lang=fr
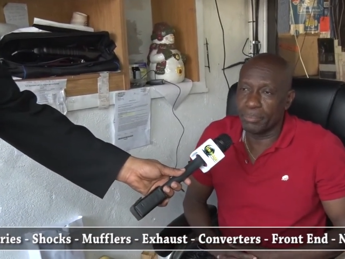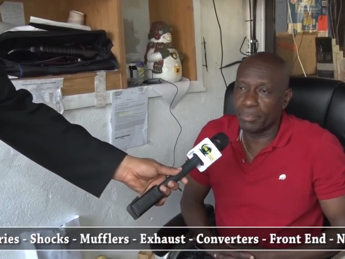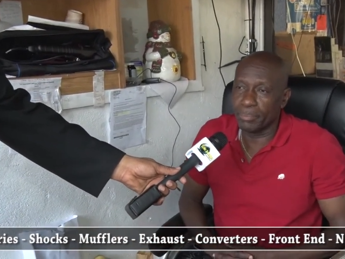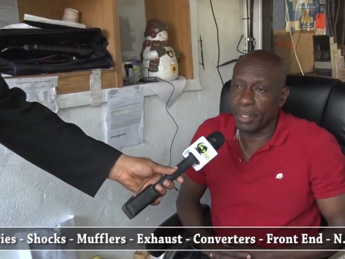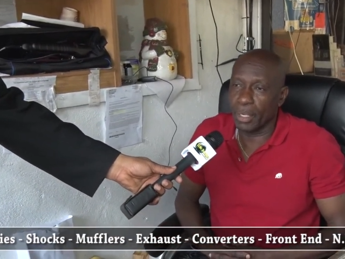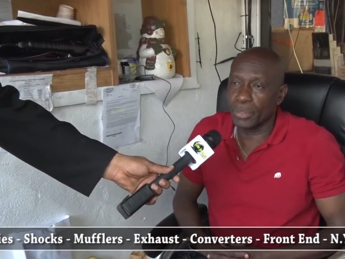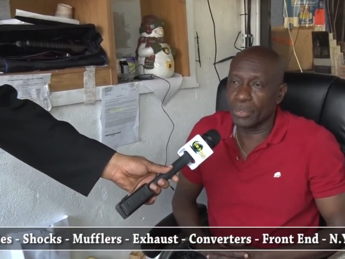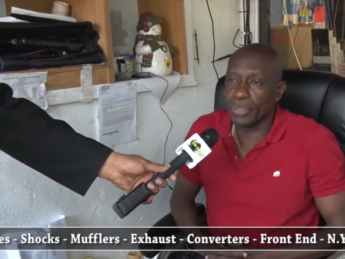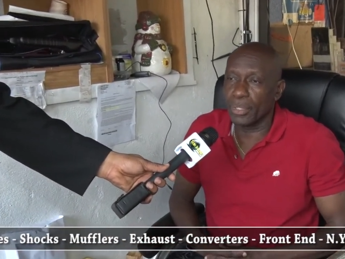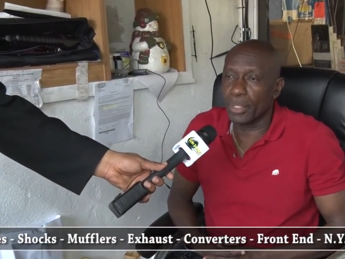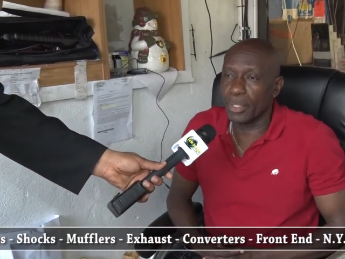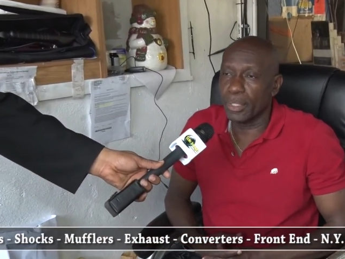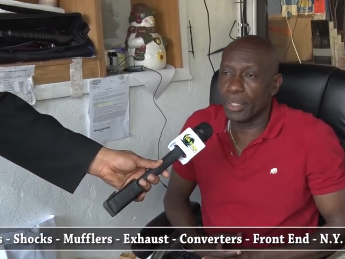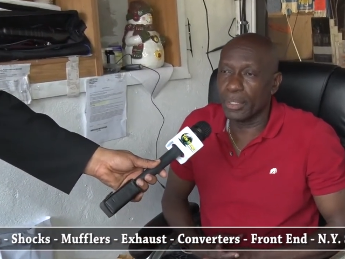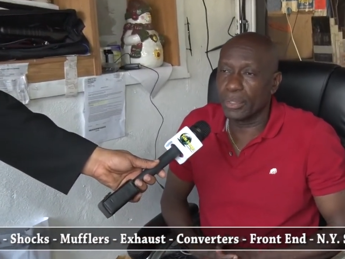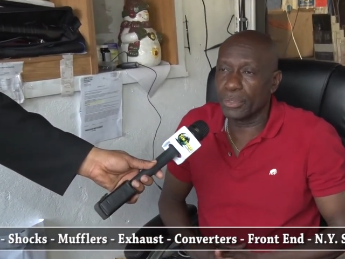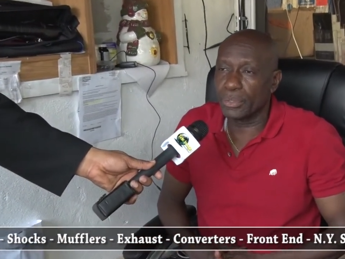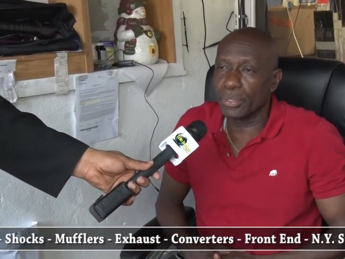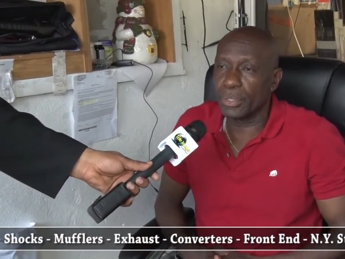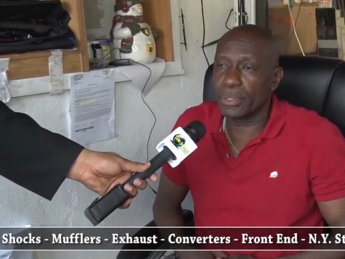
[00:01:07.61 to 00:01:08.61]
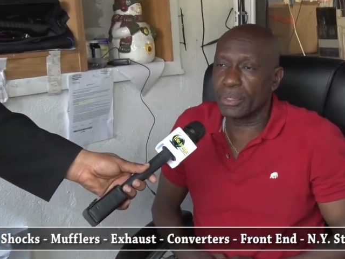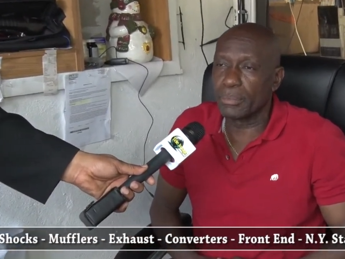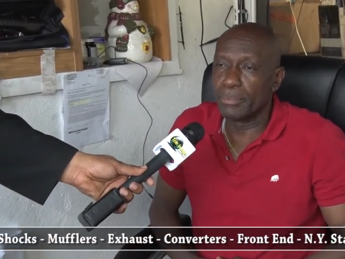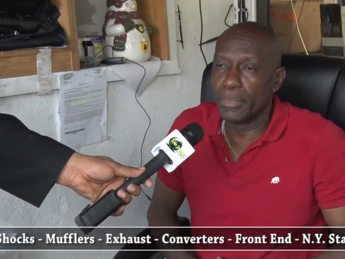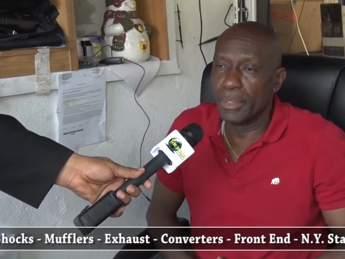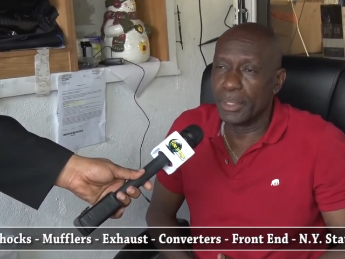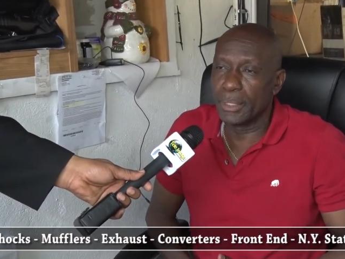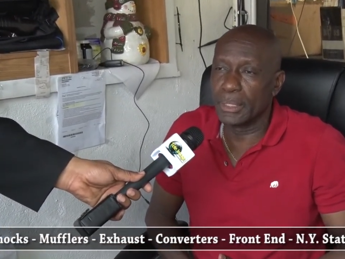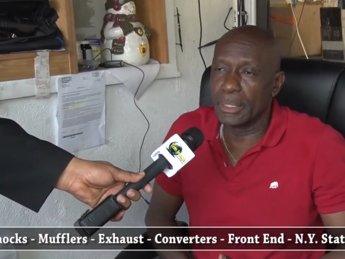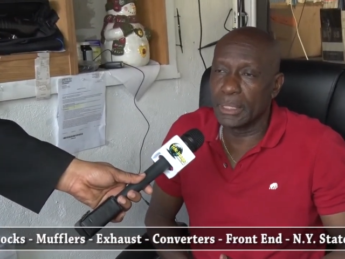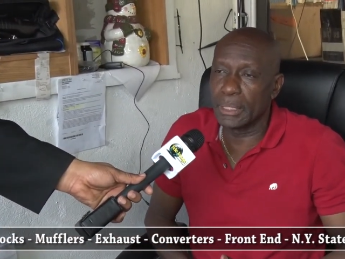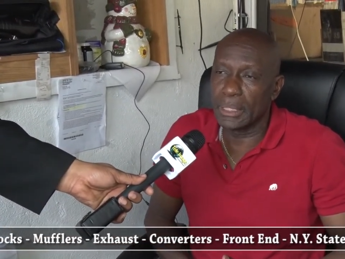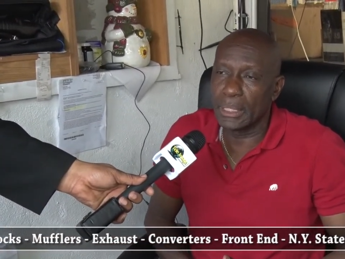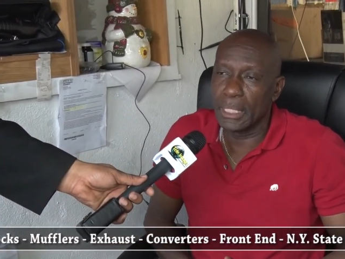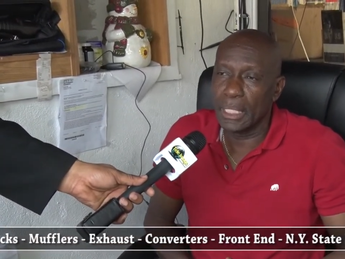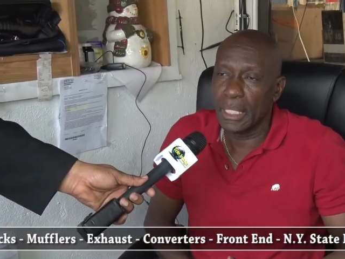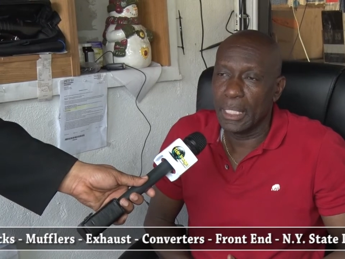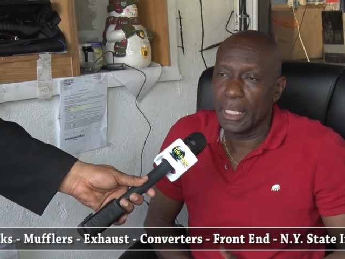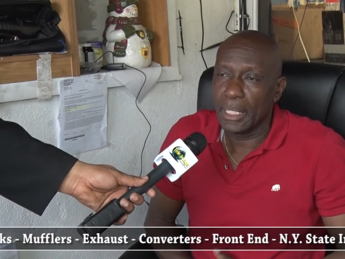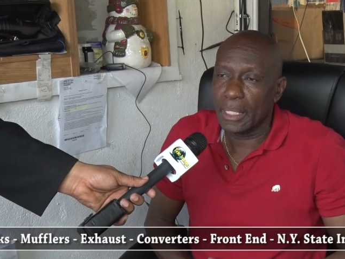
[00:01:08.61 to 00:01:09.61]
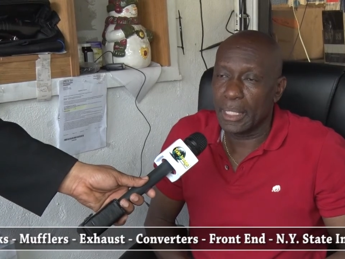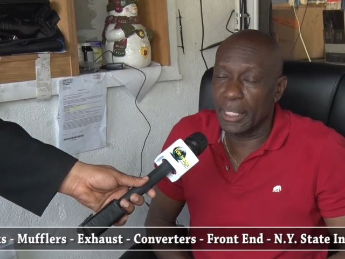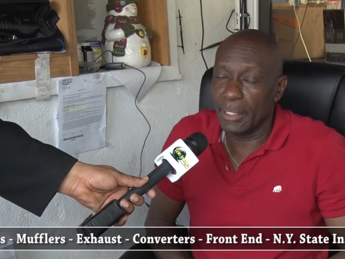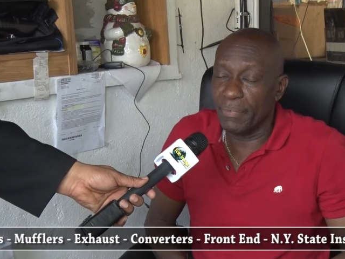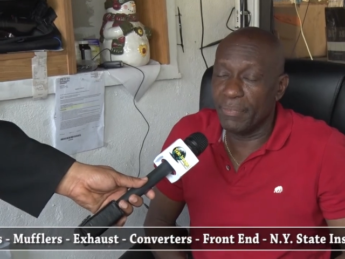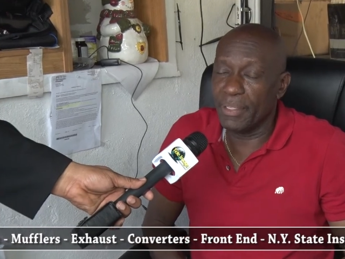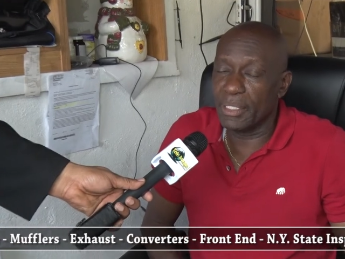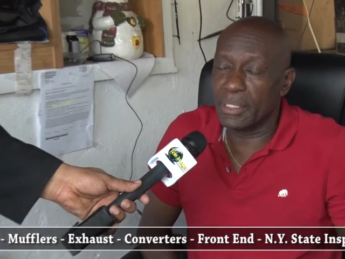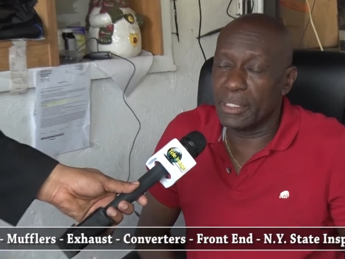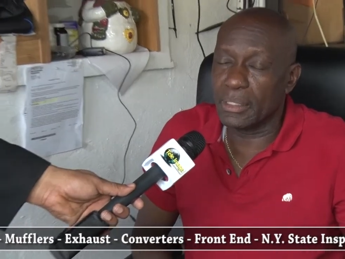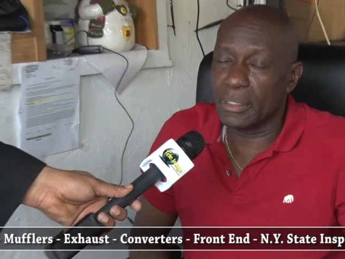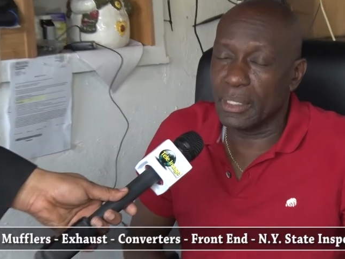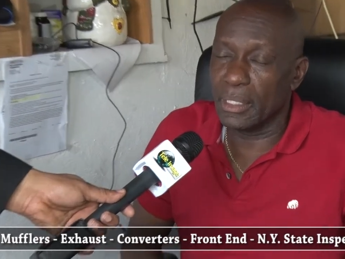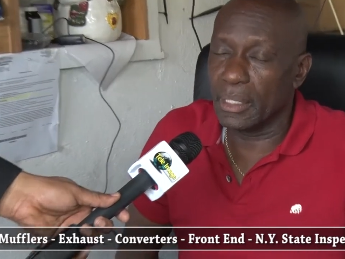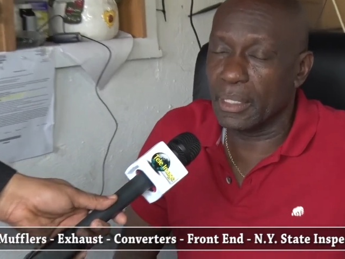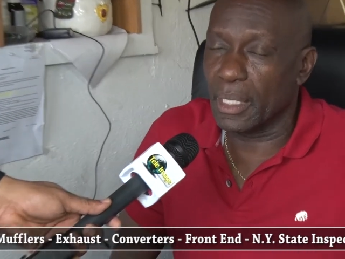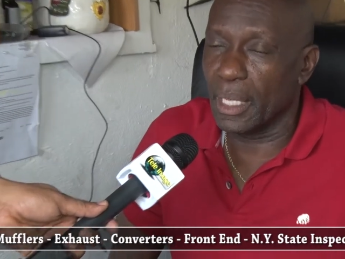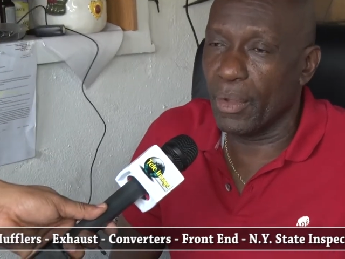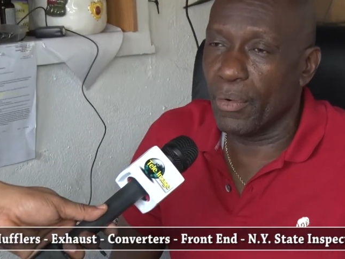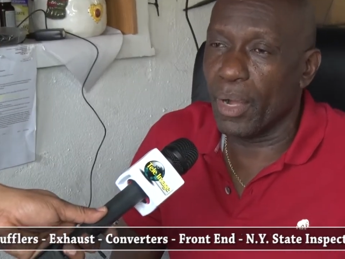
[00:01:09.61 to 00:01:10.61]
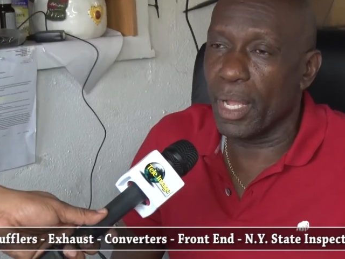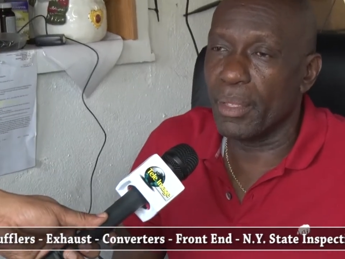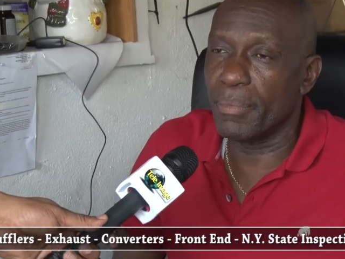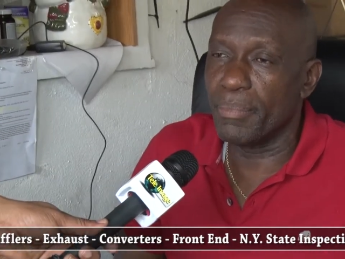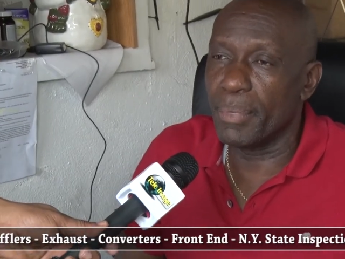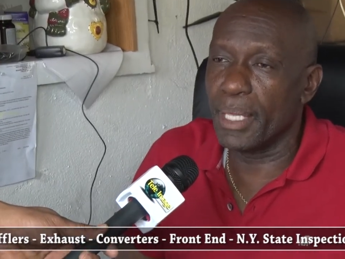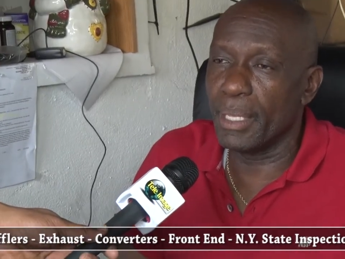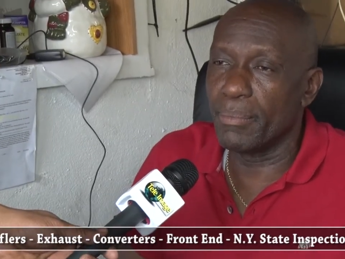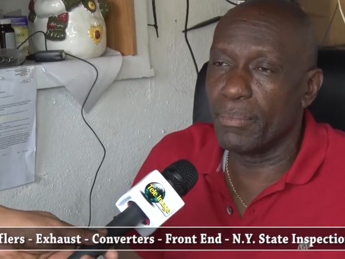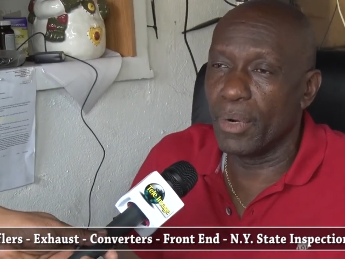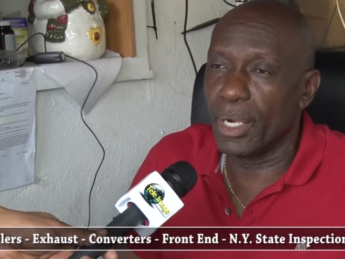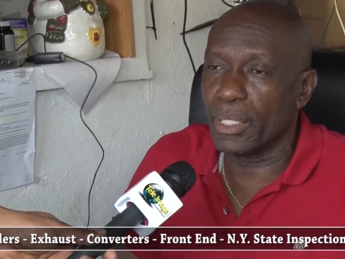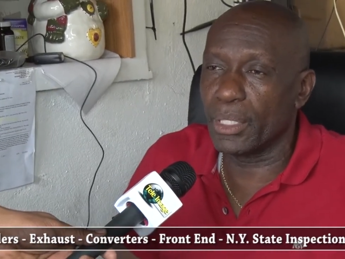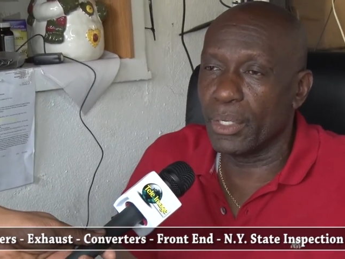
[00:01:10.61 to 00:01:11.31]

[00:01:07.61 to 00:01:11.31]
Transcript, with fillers: Parce que tout le monde qui visite KYB, moi,